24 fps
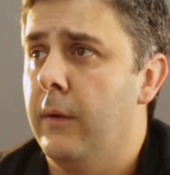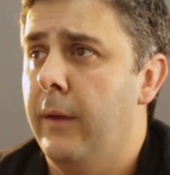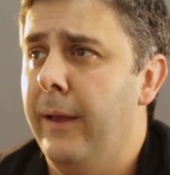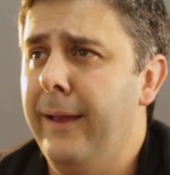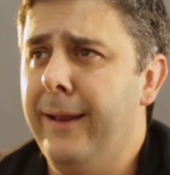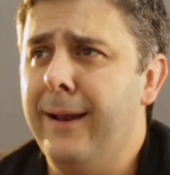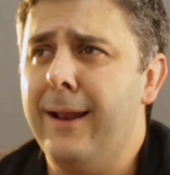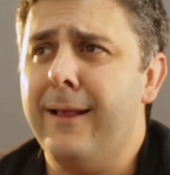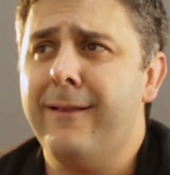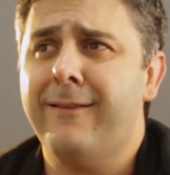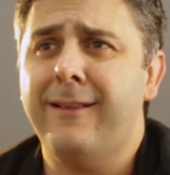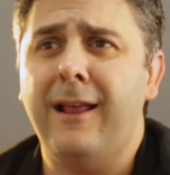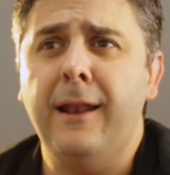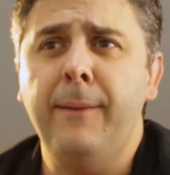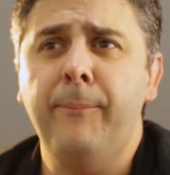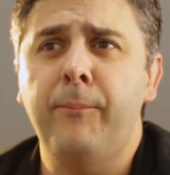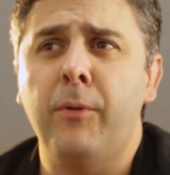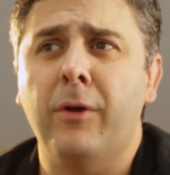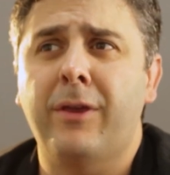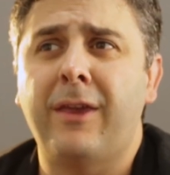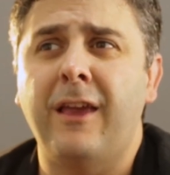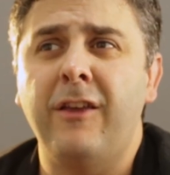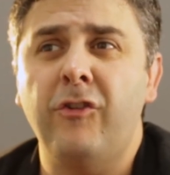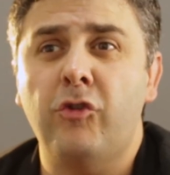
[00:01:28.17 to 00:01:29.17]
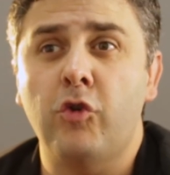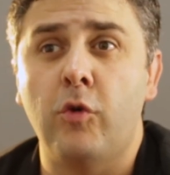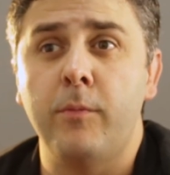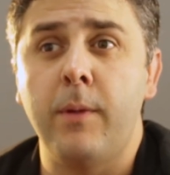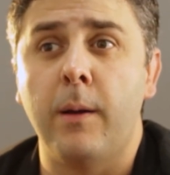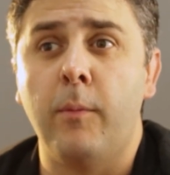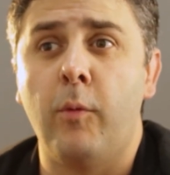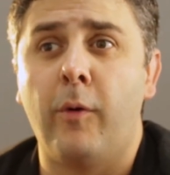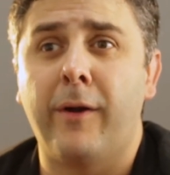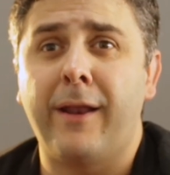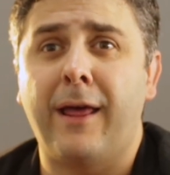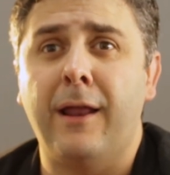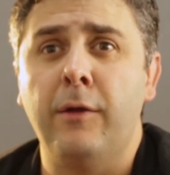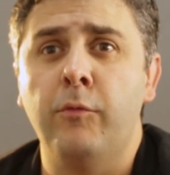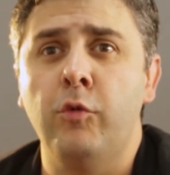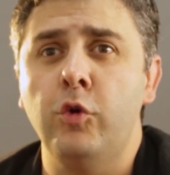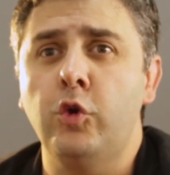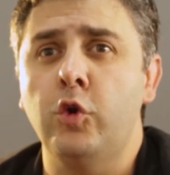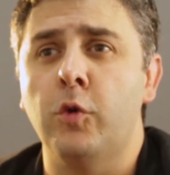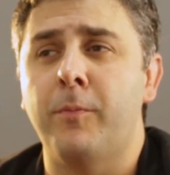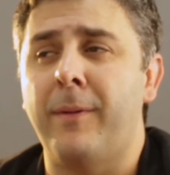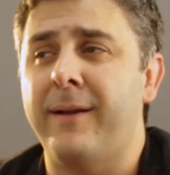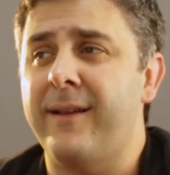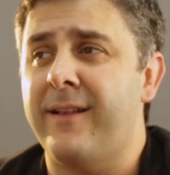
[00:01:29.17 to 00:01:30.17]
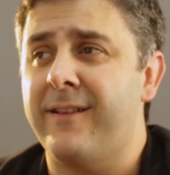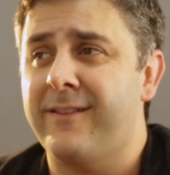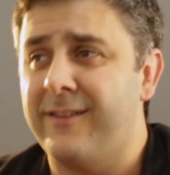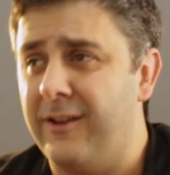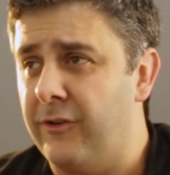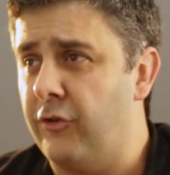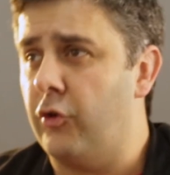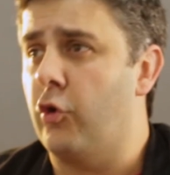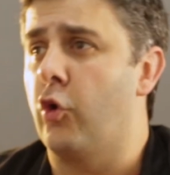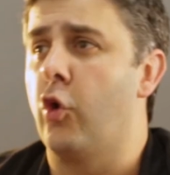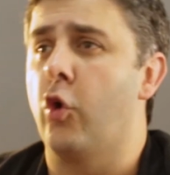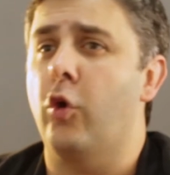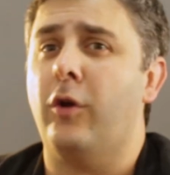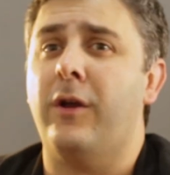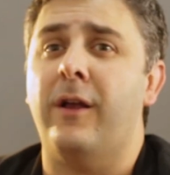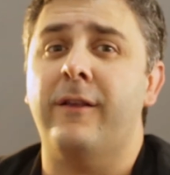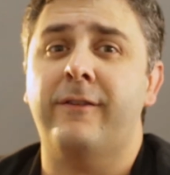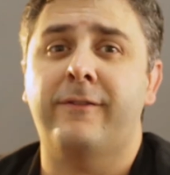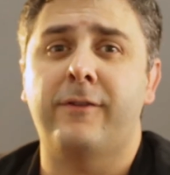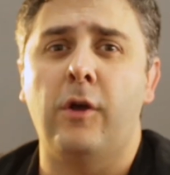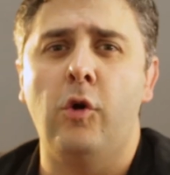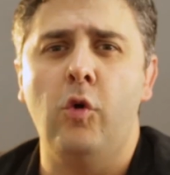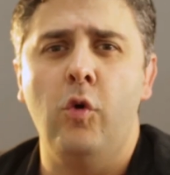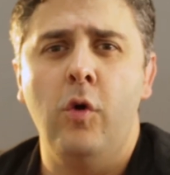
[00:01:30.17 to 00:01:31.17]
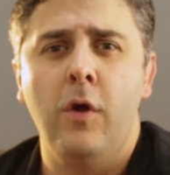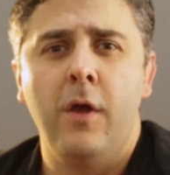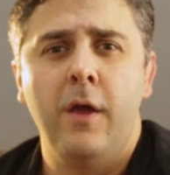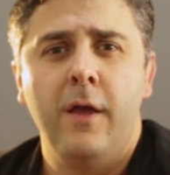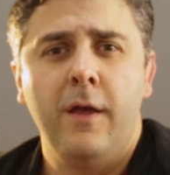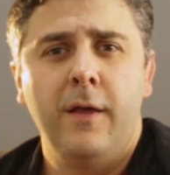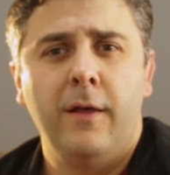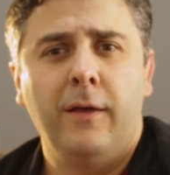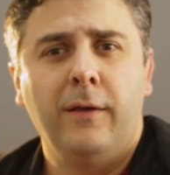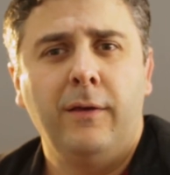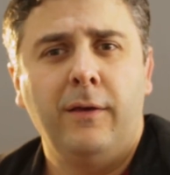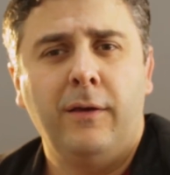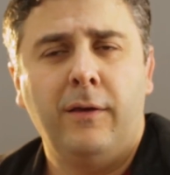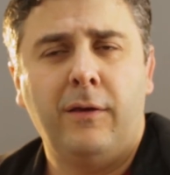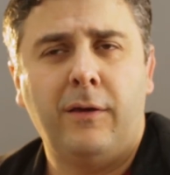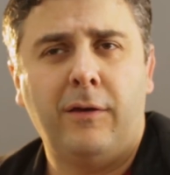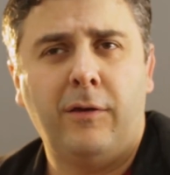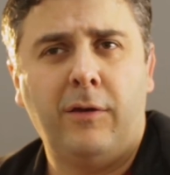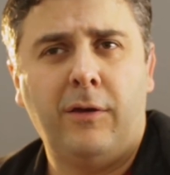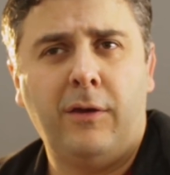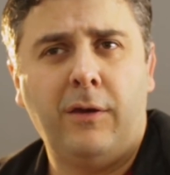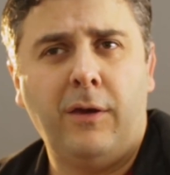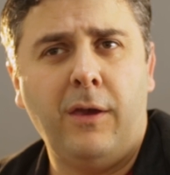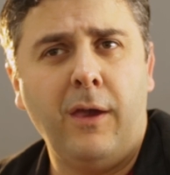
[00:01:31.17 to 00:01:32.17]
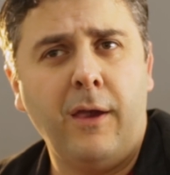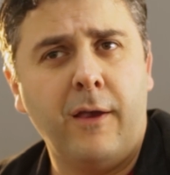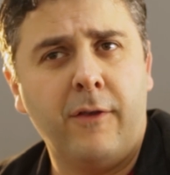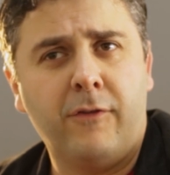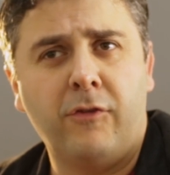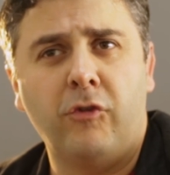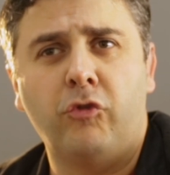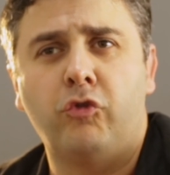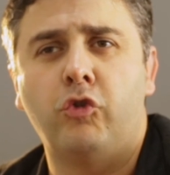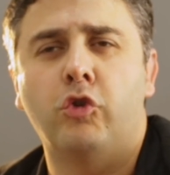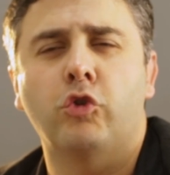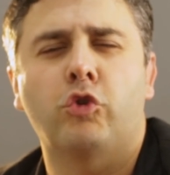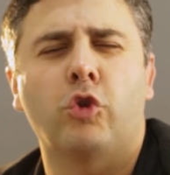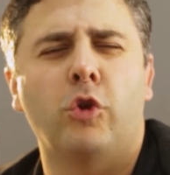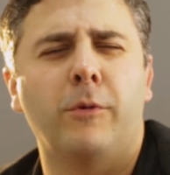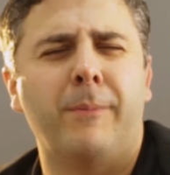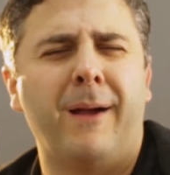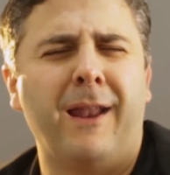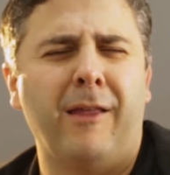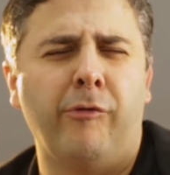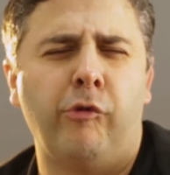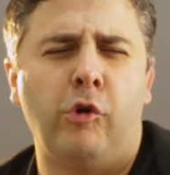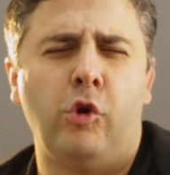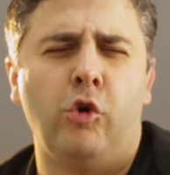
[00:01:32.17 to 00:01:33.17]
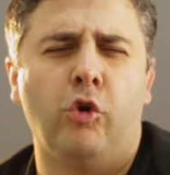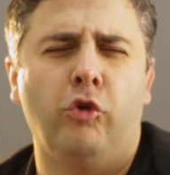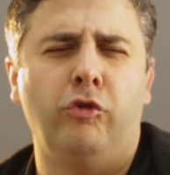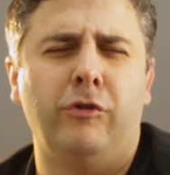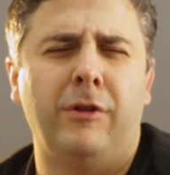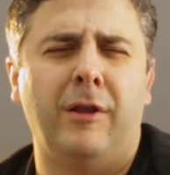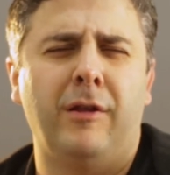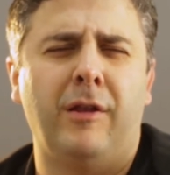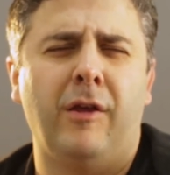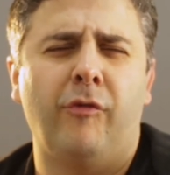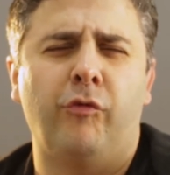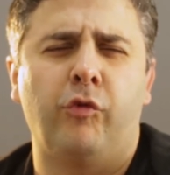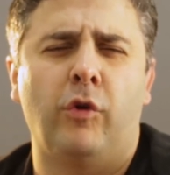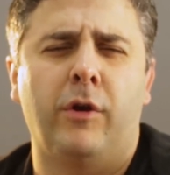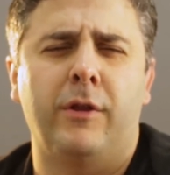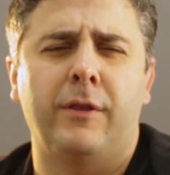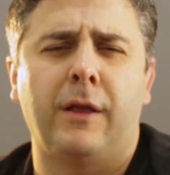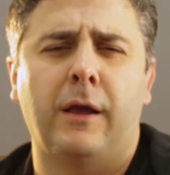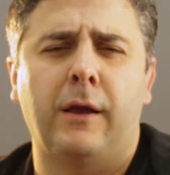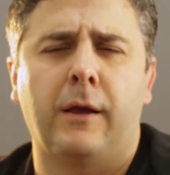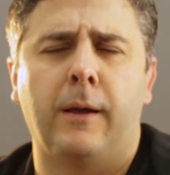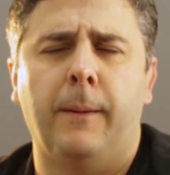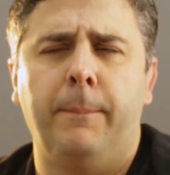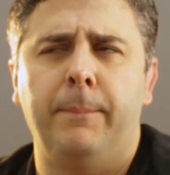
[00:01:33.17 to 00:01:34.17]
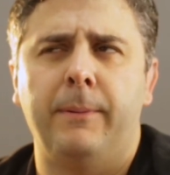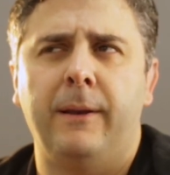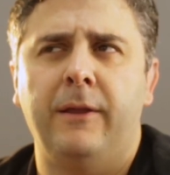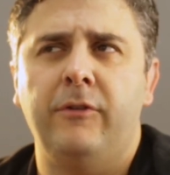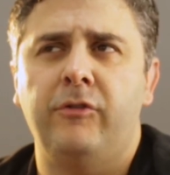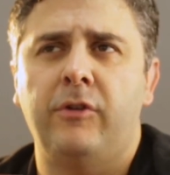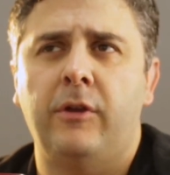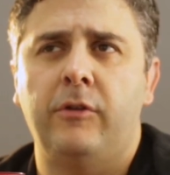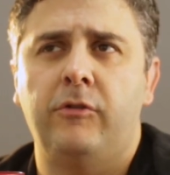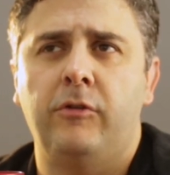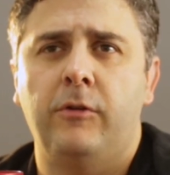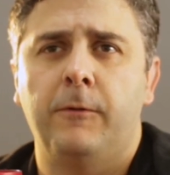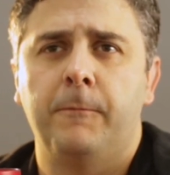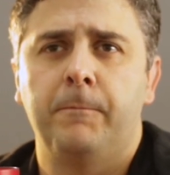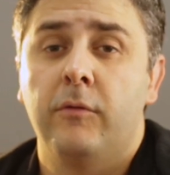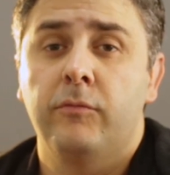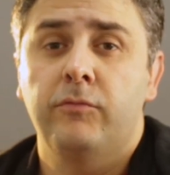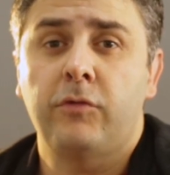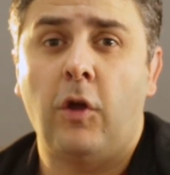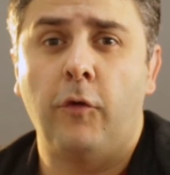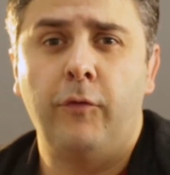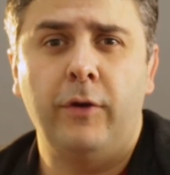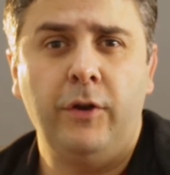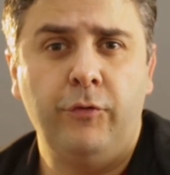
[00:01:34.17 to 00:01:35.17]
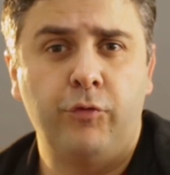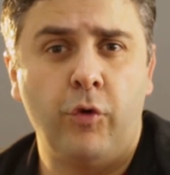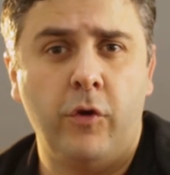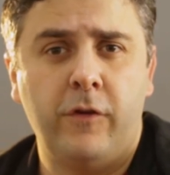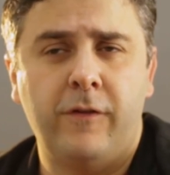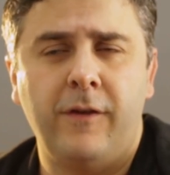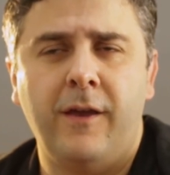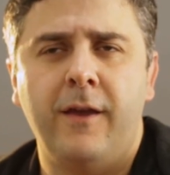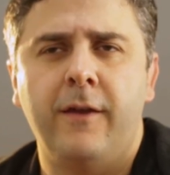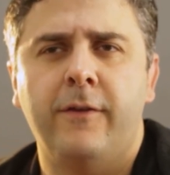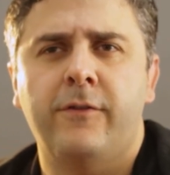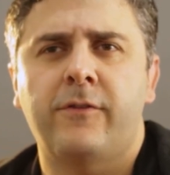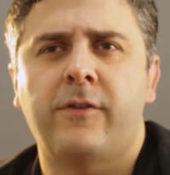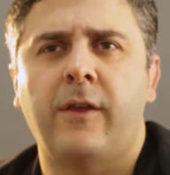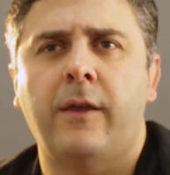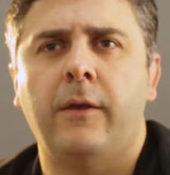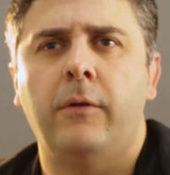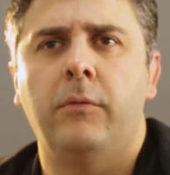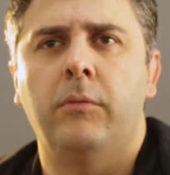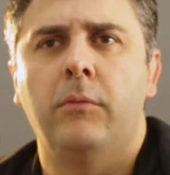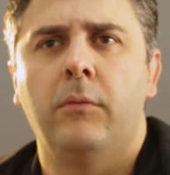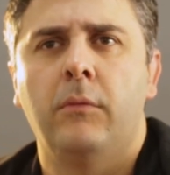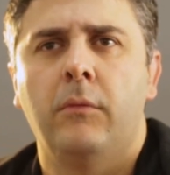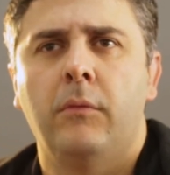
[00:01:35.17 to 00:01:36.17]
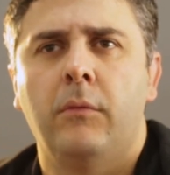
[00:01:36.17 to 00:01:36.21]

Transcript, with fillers: Engraçado porque eles comemoraram muito mais a sexta colocação que esse título maravilhoso né, da Florida Cup, né, gente? Talvez fosse receio.